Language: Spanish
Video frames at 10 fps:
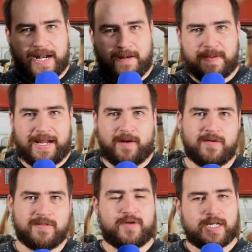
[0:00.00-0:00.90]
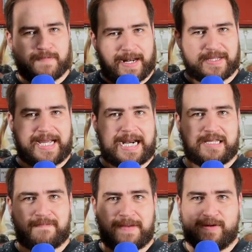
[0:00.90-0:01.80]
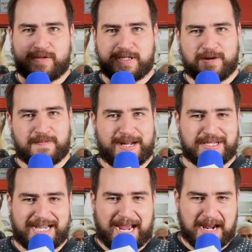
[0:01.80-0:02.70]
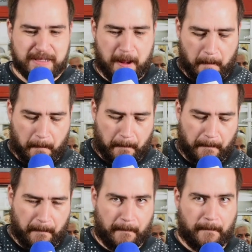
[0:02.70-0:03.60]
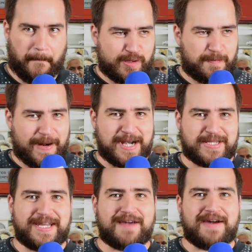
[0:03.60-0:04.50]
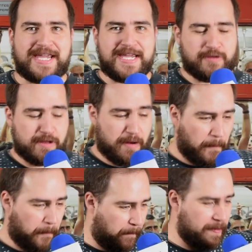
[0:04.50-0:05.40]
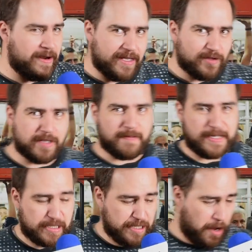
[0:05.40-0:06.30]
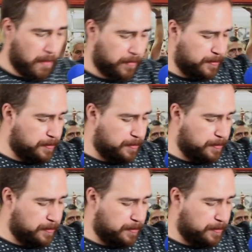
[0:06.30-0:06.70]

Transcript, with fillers: para el pelo no es para secarse el pelo, sino para secarse, soplarse allá bajito y... Entonces vas así de...